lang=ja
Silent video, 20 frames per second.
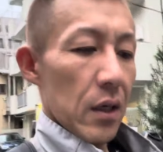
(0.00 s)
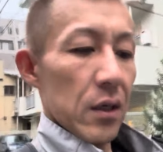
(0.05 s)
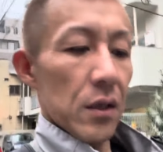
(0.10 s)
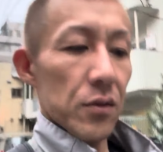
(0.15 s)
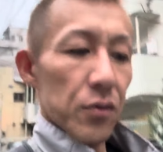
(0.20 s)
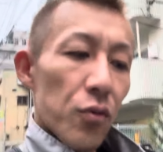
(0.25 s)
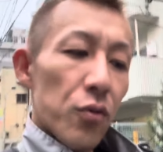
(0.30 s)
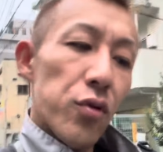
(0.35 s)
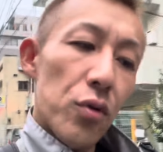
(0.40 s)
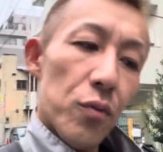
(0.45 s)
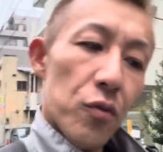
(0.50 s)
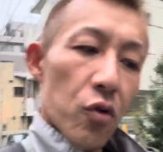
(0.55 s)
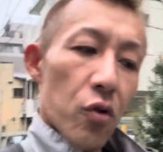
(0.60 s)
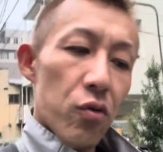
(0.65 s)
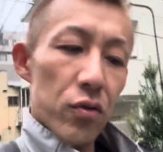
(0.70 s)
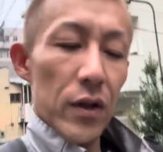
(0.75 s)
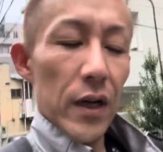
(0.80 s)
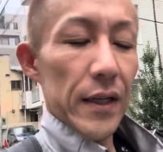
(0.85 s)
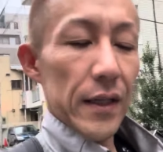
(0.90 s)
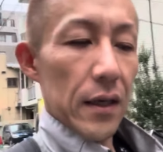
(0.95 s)
喉も来
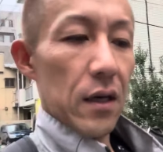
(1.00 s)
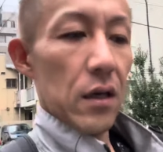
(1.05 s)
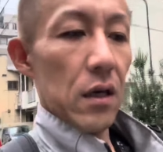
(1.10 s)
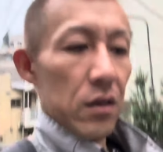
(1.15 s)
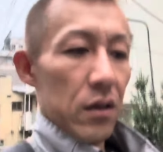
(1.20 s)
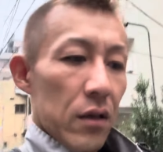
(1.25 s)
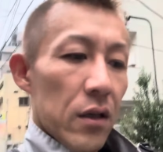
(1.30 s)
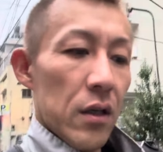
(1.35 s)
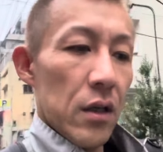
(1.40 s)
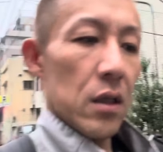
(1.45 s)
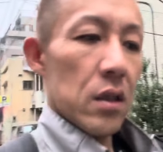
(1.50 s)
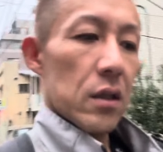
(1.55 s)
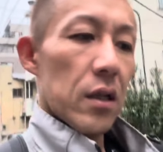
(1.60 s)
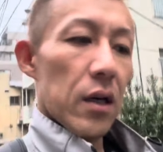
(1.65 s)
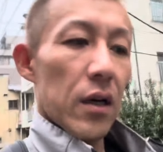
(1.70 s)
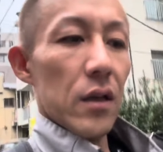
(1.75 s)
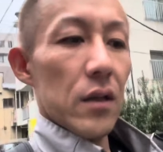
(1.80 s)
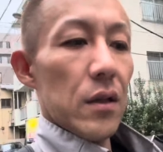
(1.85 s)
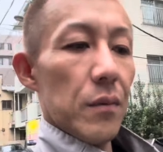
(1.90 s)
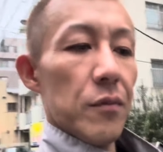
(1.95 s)
ないな。な
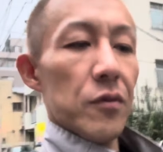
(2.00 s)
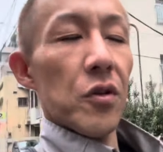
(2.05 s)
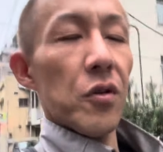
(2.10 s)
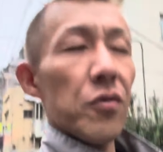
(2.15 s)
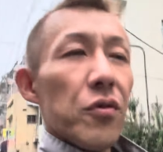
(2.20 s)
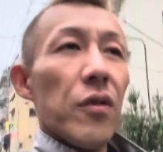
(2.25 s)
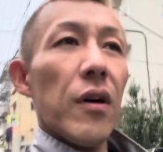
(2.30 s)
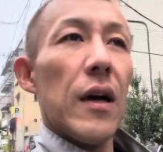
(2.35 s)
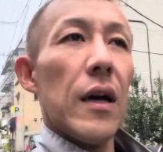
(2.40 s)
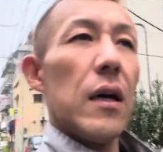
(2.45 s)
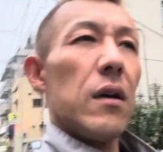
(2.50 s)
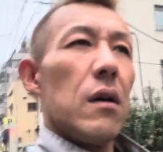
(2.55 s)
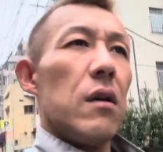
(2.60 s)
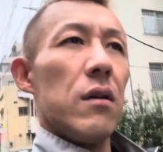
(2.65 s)
んかでも喉が